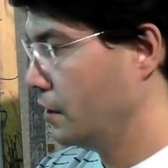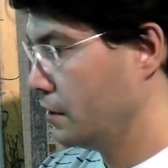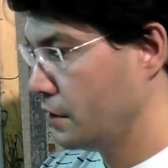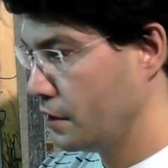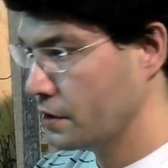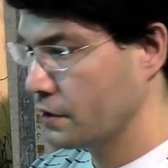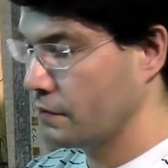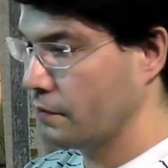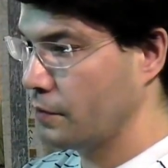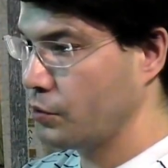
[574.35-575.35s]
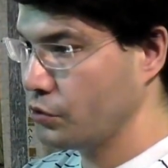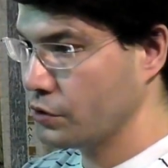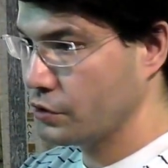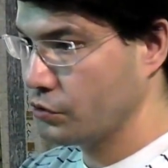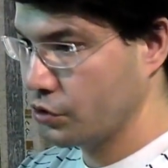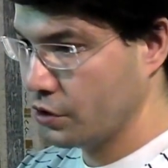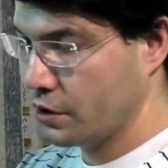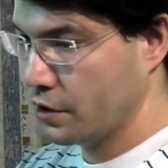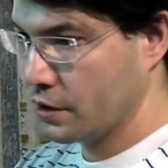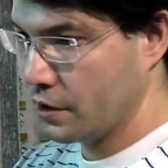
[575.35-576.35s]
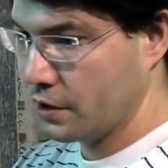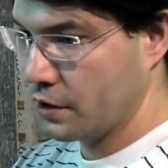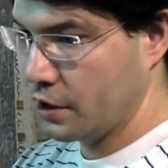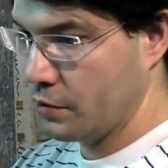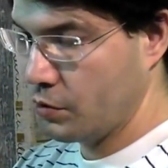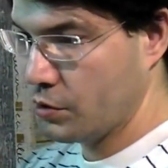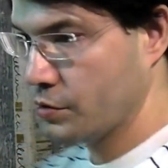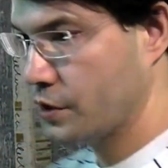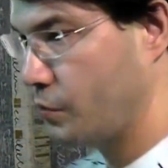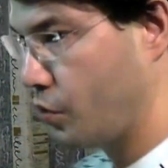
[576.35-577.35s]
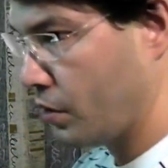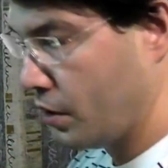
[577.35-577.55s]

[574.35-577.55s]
Интересный вопрос с точки зрения Сократа, а каким образом само